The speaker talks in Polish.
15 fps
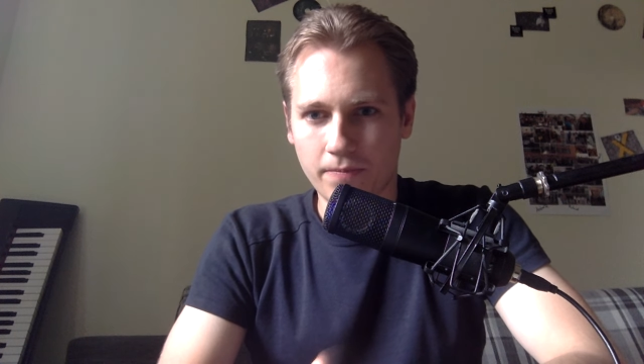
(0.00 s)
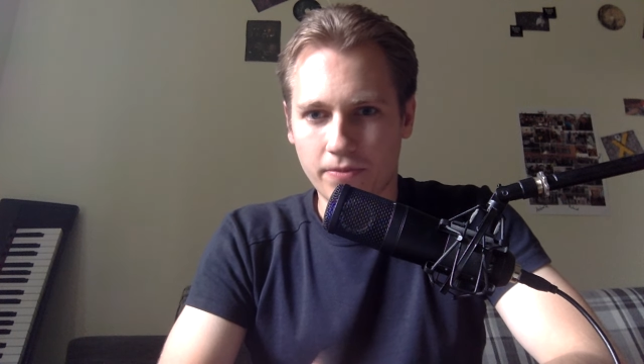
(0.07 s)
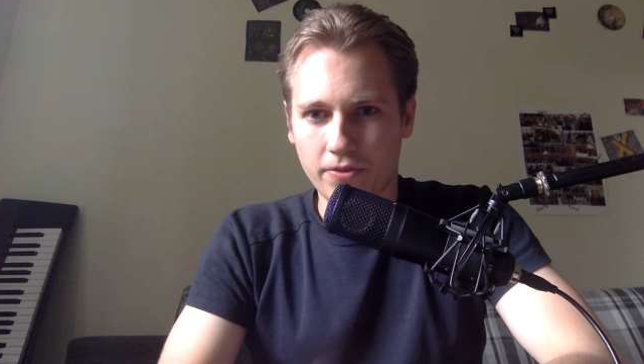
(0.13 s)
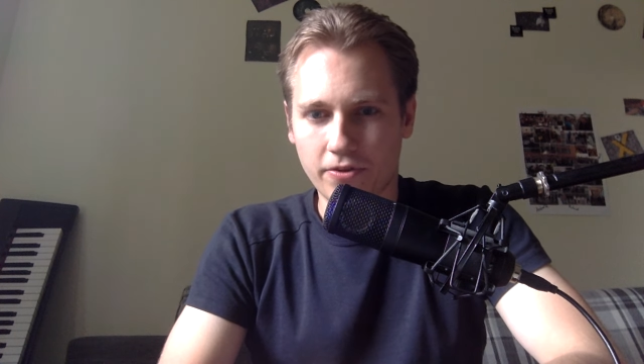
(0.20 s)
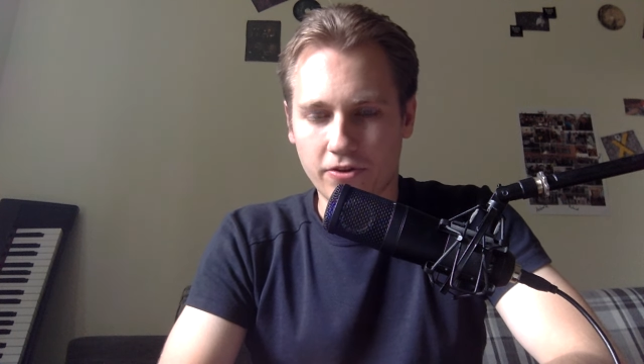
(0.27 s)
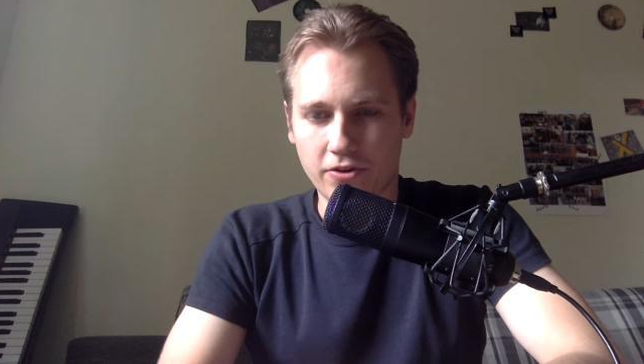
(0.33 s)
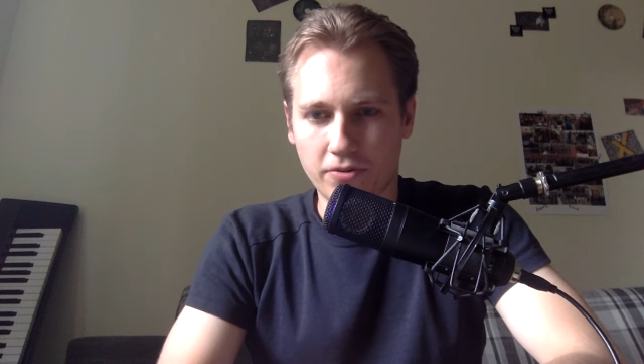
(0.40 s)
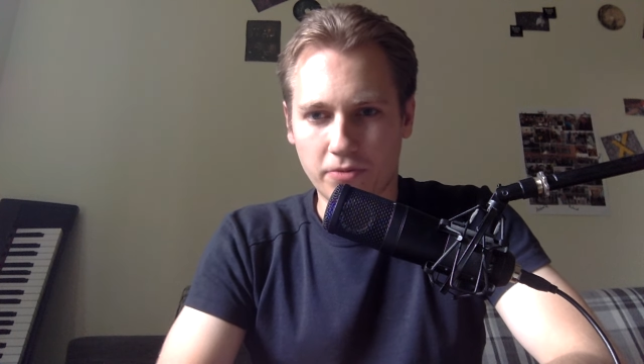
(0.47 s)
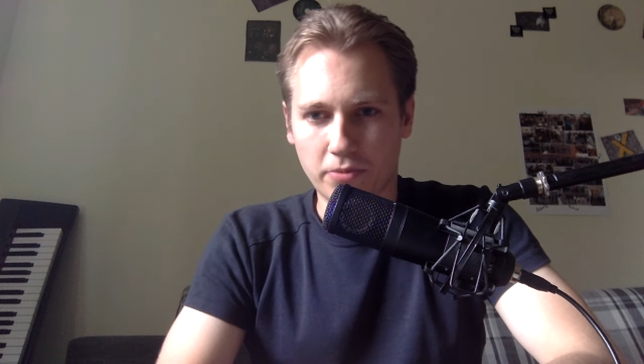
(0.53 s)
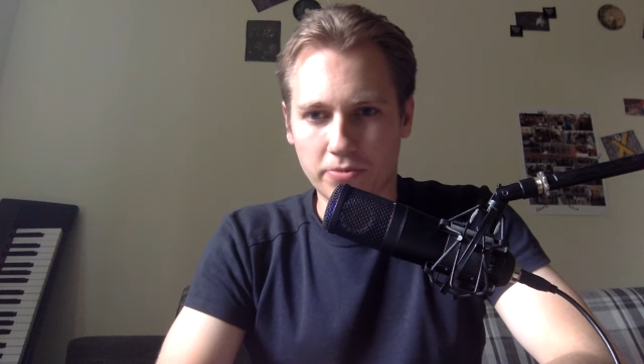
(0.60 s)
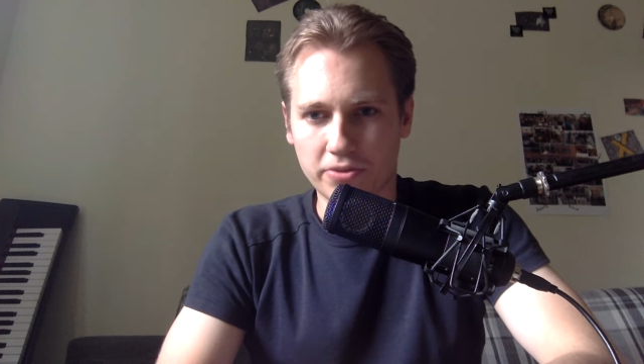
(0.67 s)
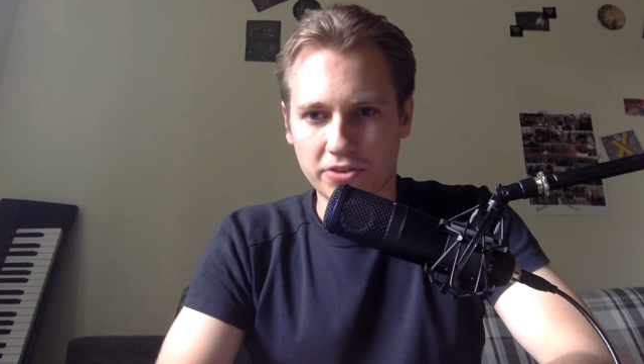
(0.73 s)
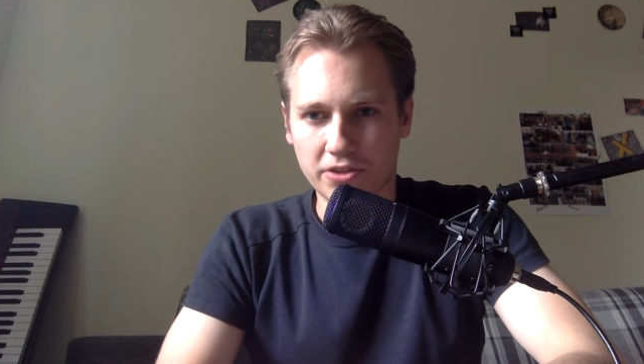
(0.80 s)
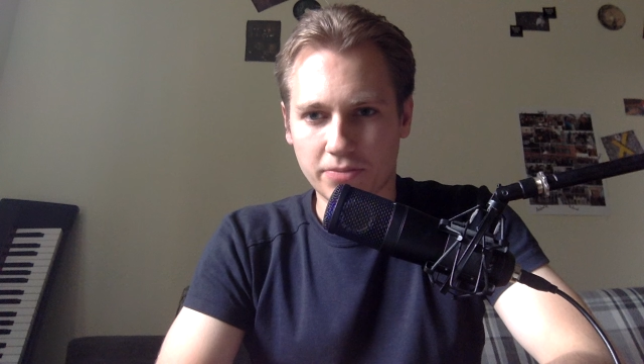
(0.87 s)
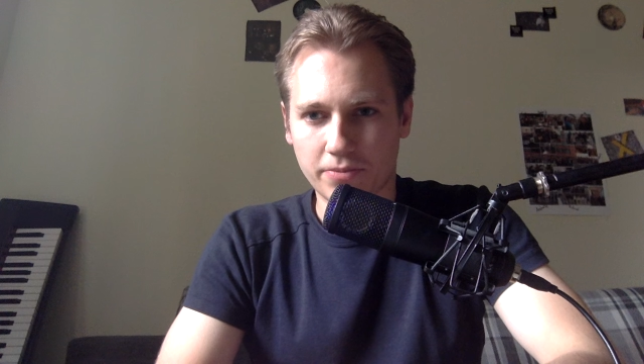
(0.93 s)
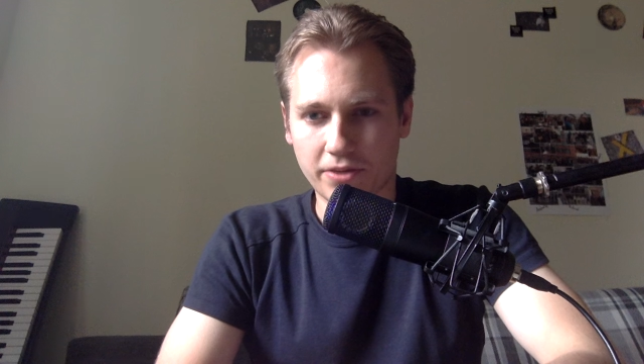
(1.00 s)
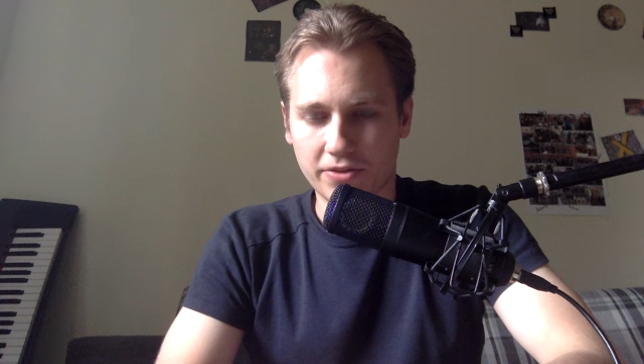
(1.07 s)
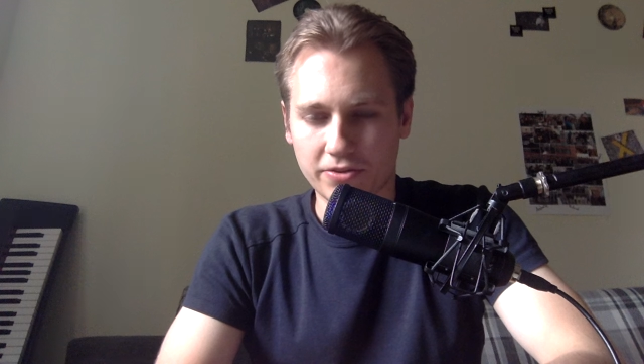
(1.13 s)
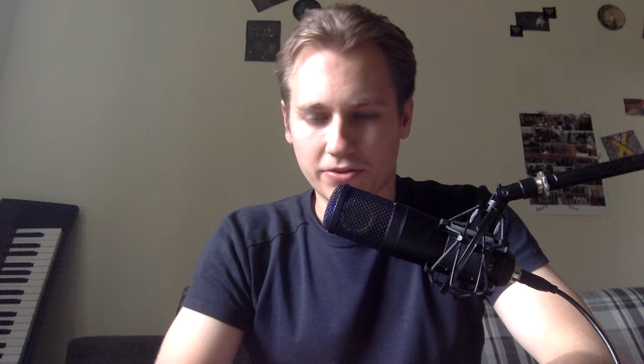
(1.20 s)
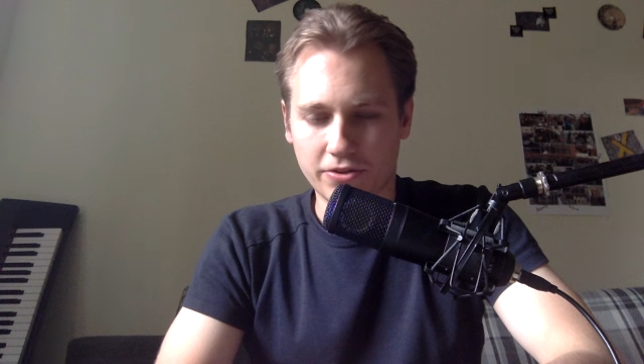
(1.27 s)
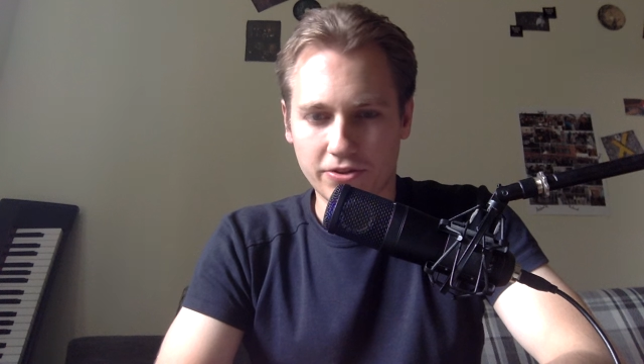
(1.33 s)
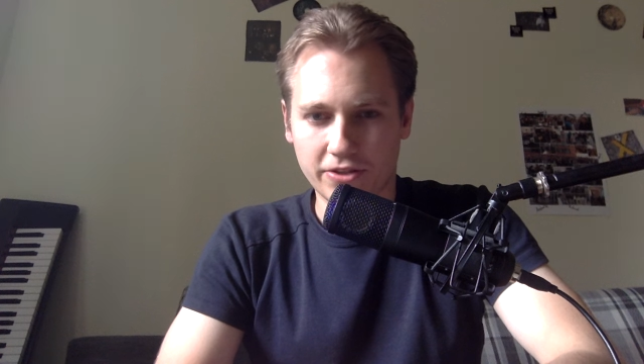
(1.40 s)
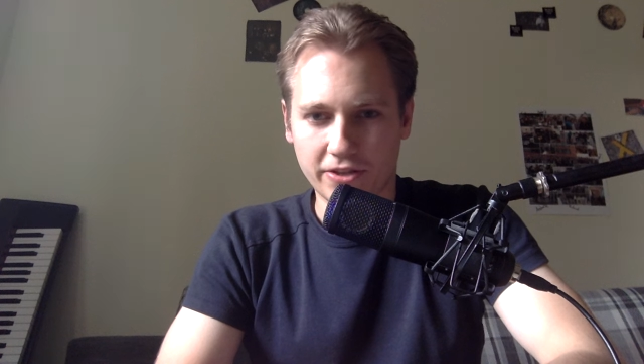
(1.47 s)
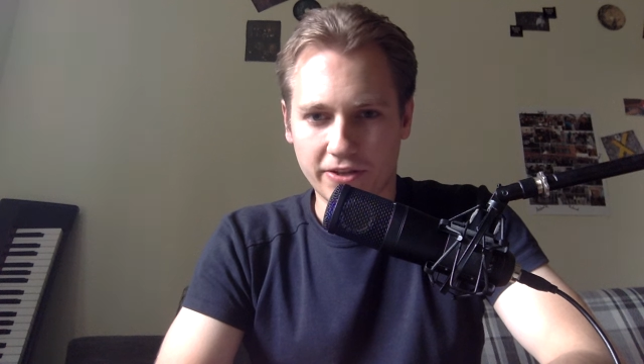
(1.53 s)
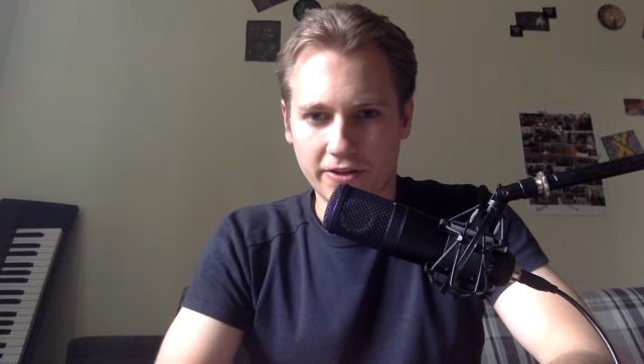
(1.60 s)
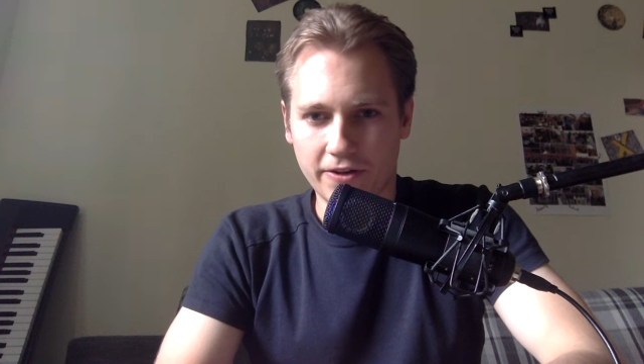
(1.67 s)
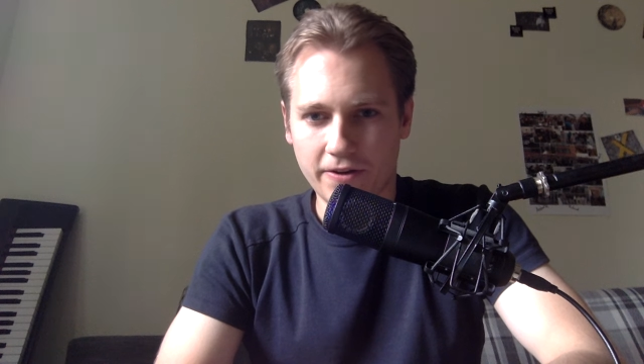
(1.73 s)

to miałbym na przykład bardzo ochotę